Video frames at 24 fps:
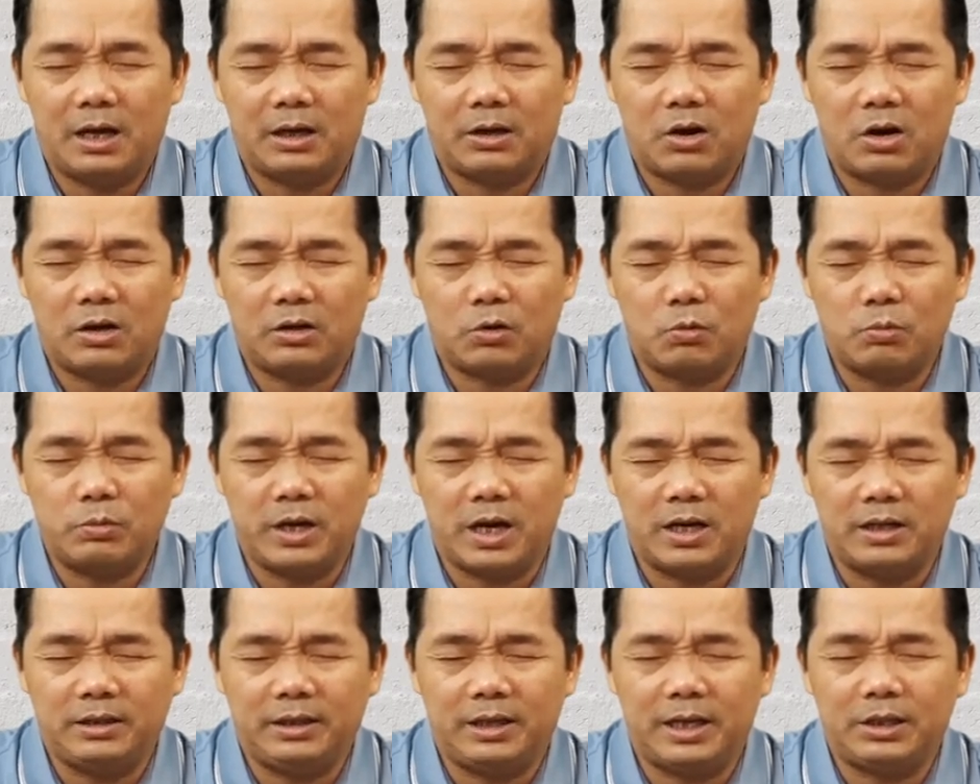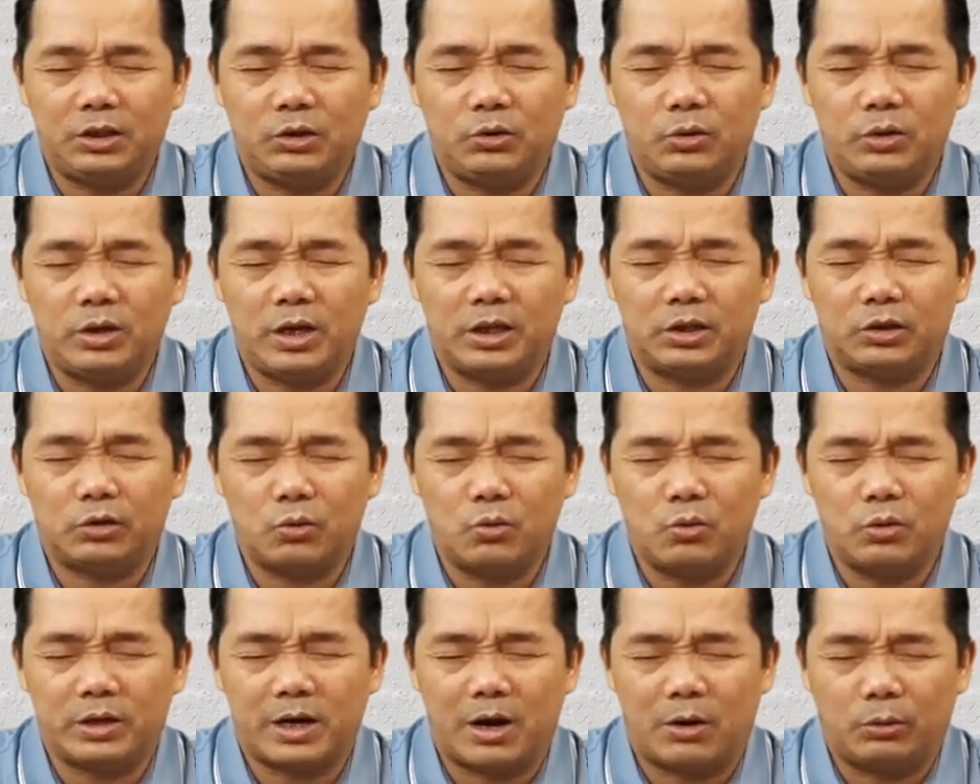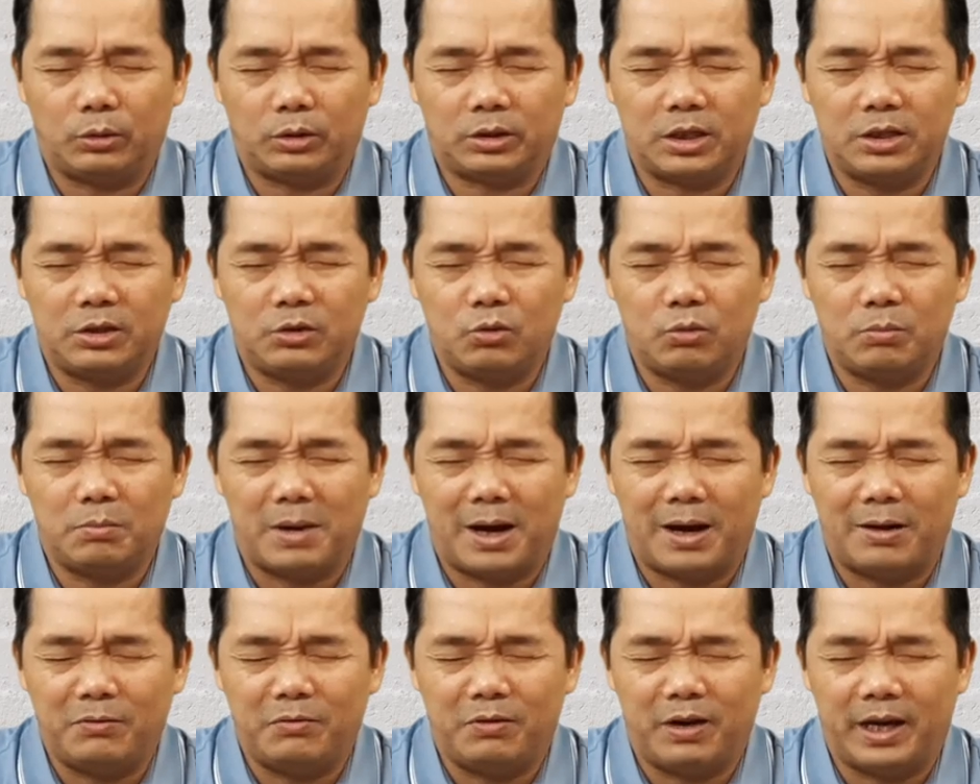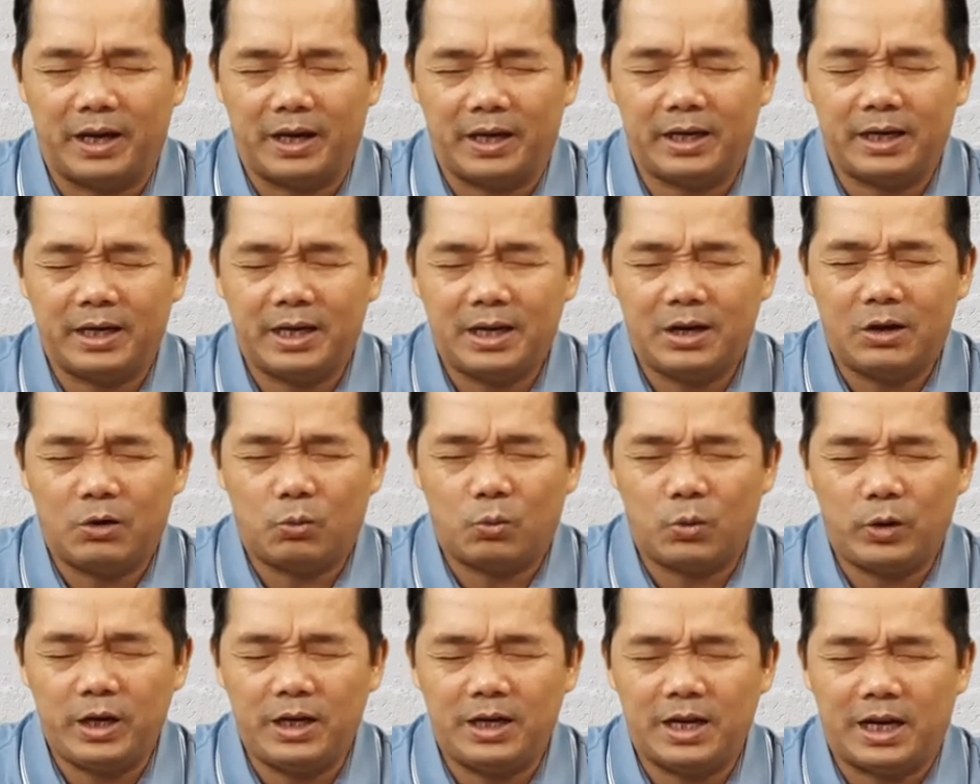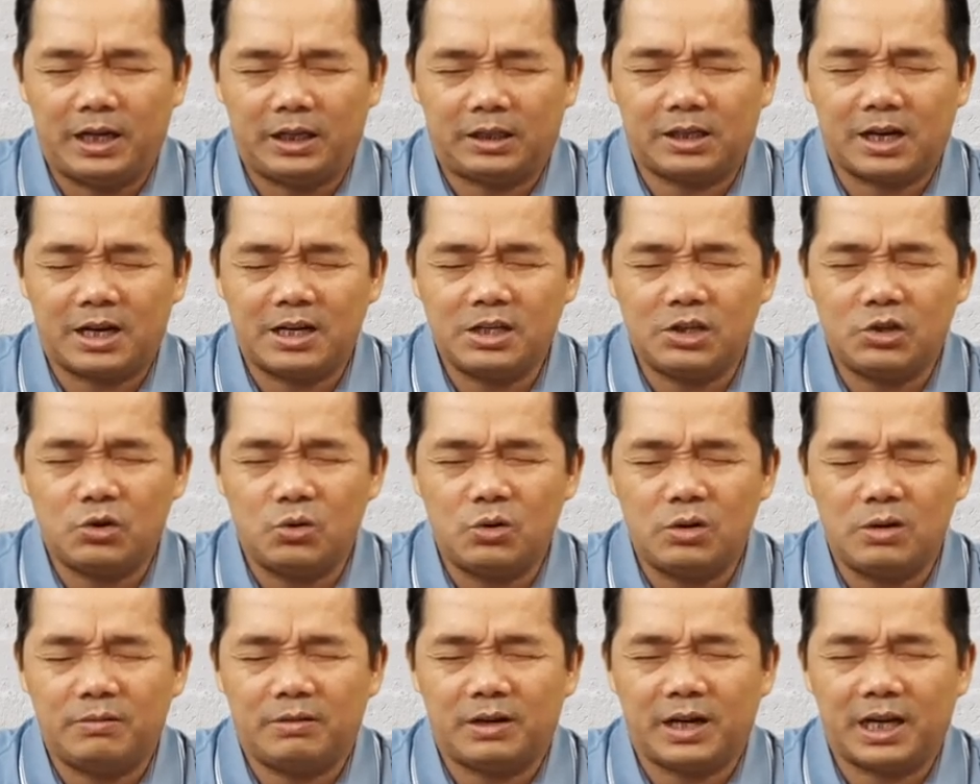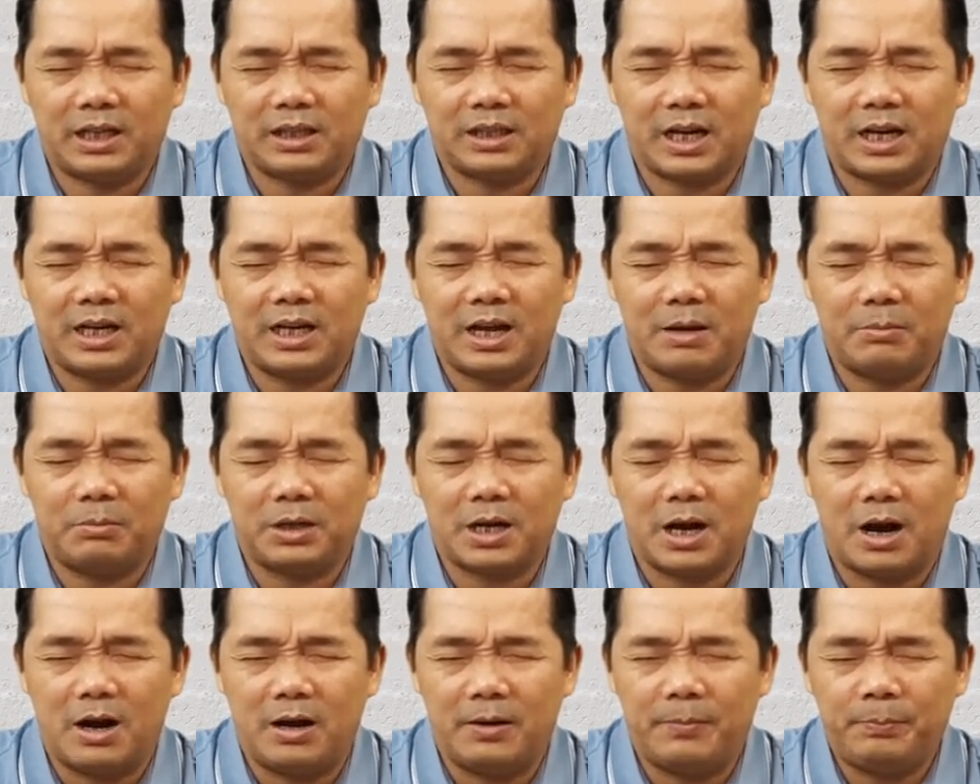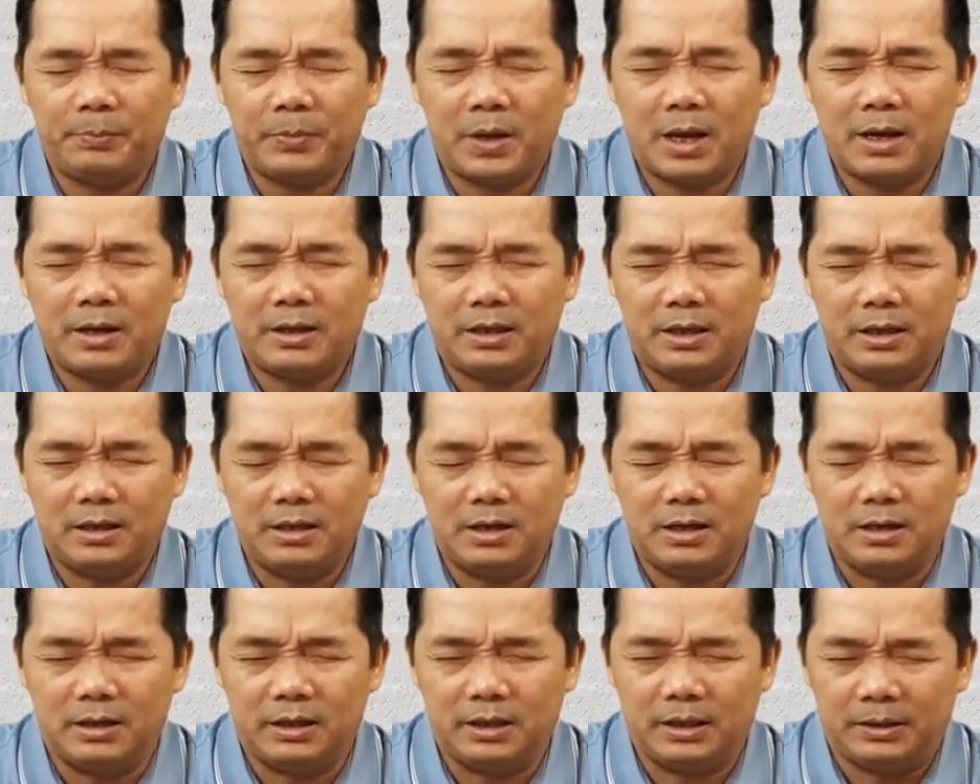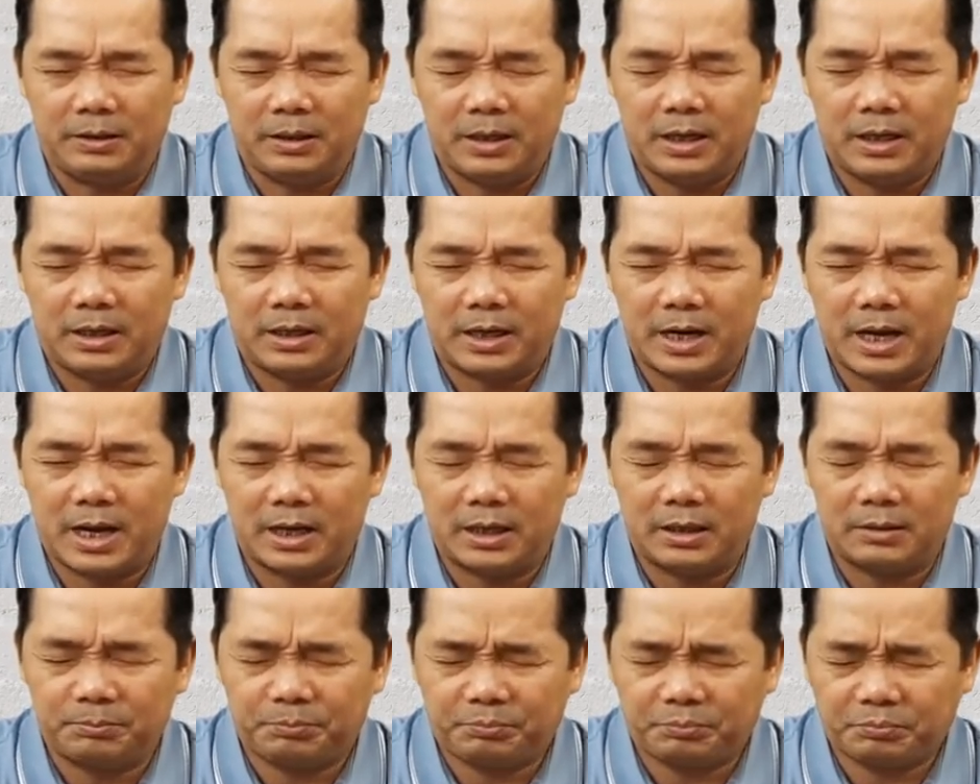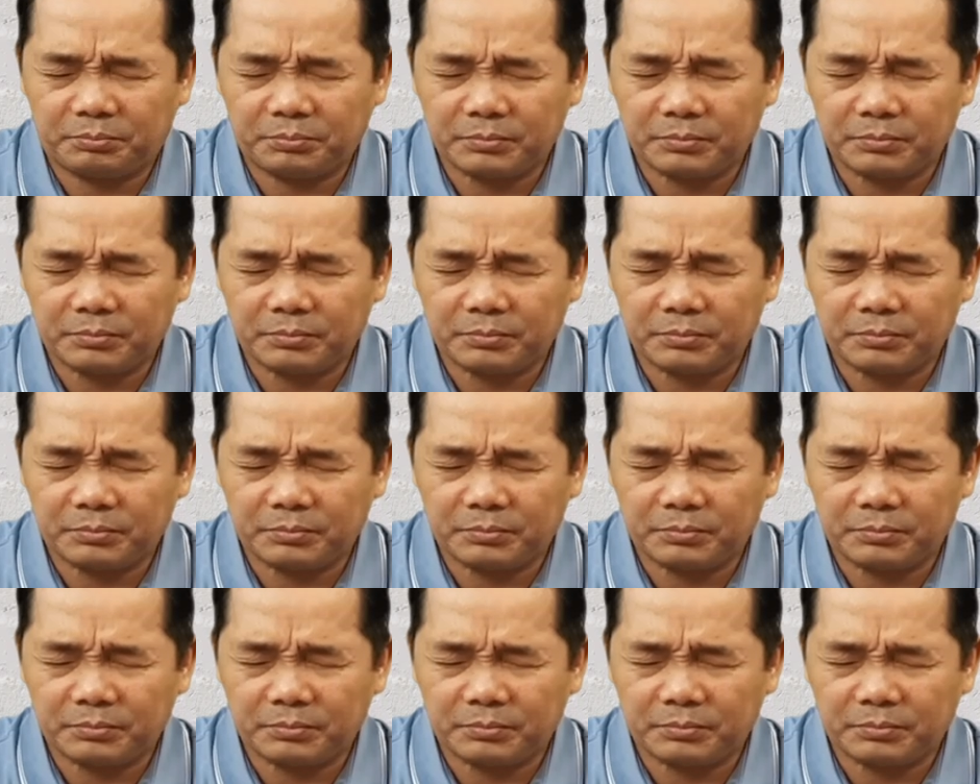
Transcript: Con cũng nhân danh Chúa Giê-xu cầu xin Chúa bảo vệ quý đầy tớ Chúa và hết thảy anh em con, những người đang